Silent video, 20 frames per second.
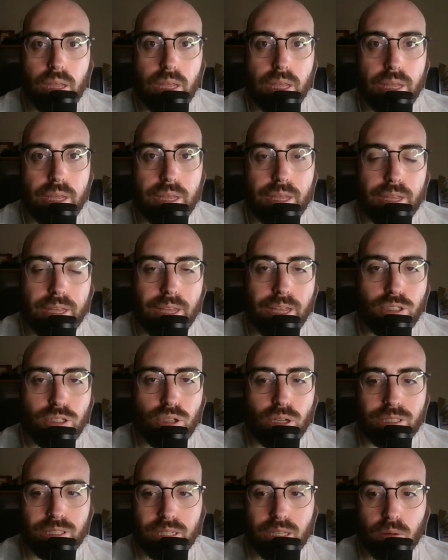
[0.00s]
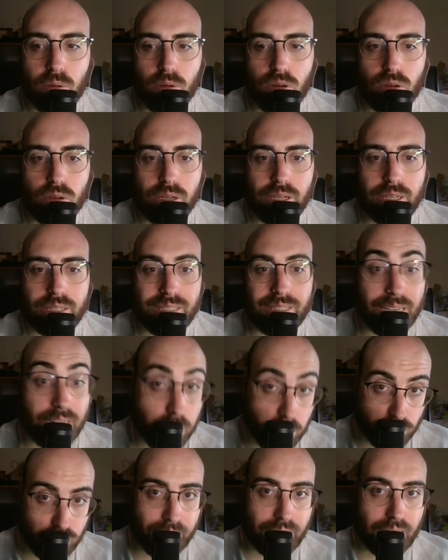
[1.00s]
y eso, así que bueno, tenéis
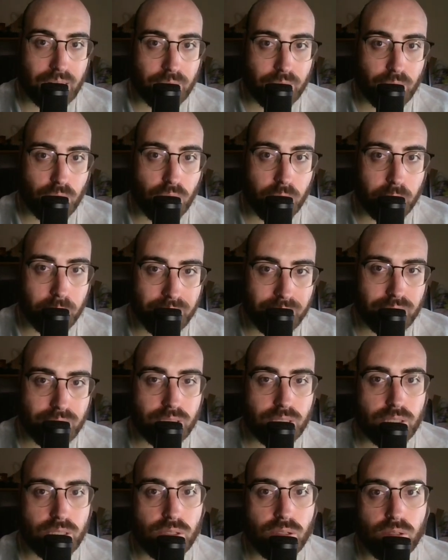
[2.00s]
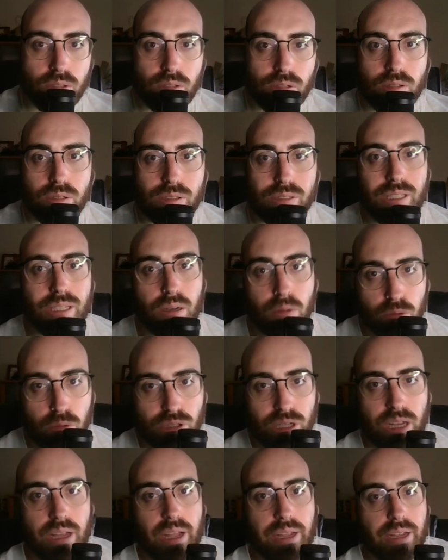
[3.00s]
muchas ganas de ver One Piece. Yo tengo muchas
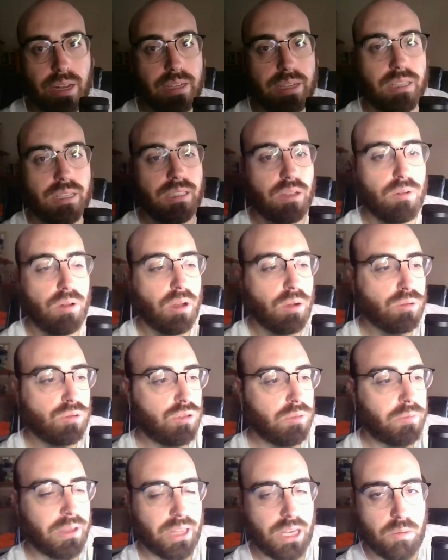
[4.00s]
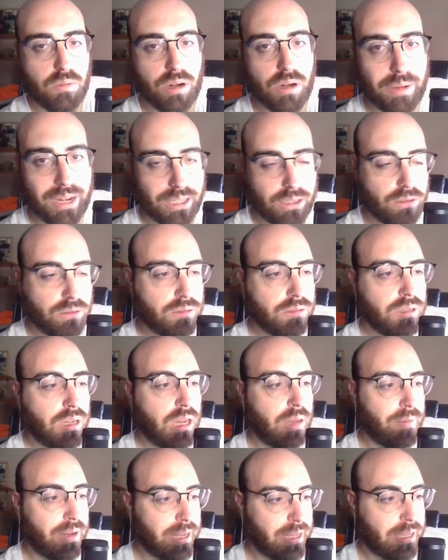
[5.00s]
ganas de que llegue el 31 de agosto para hacerme una maratón,
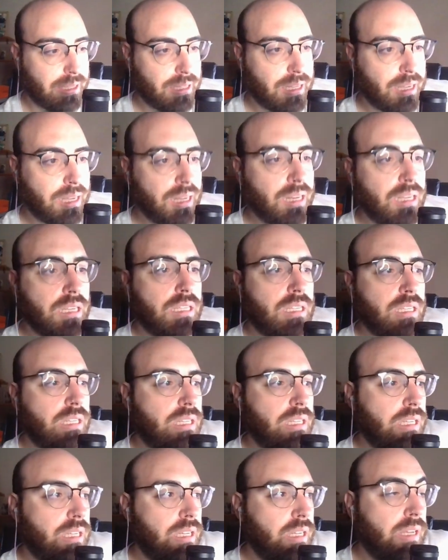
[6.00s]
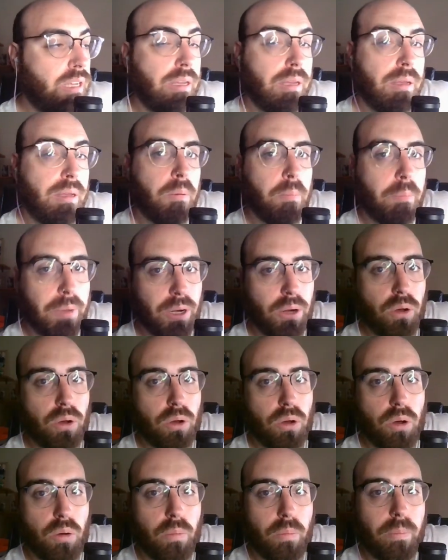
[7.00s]
a ver qué tal.
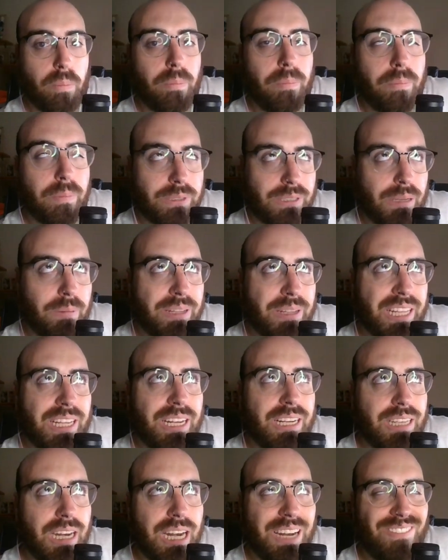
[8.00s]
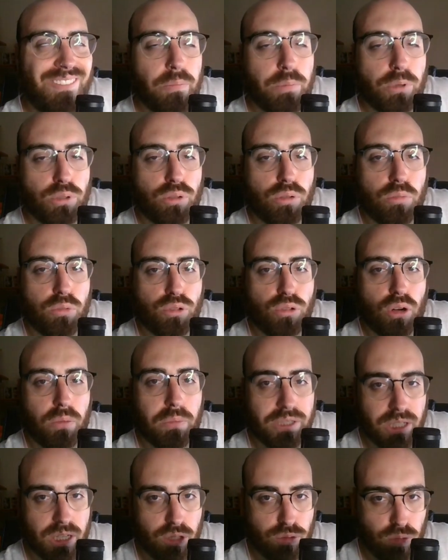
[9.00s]
Pero mm, sí es verdad que el trailer me ha puesto mucho los
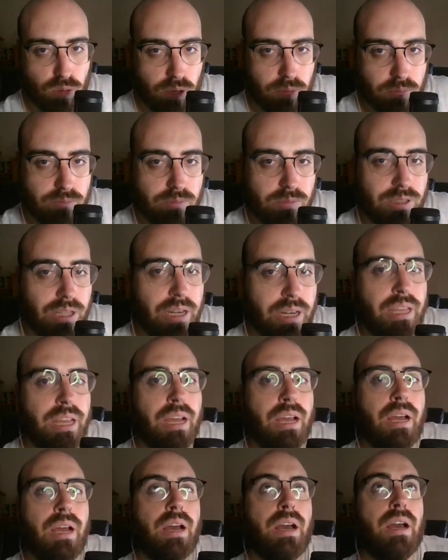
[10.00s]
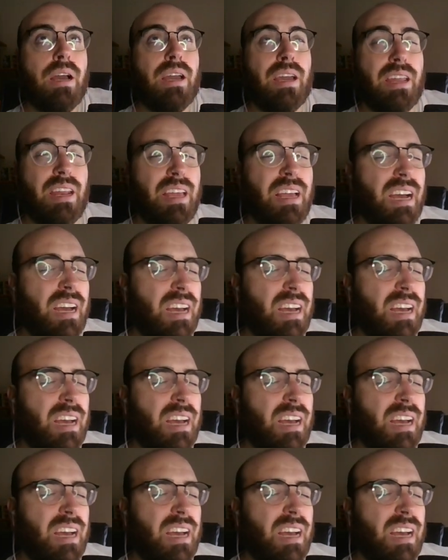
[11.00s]
pies en el suelo. Tenía, creiga,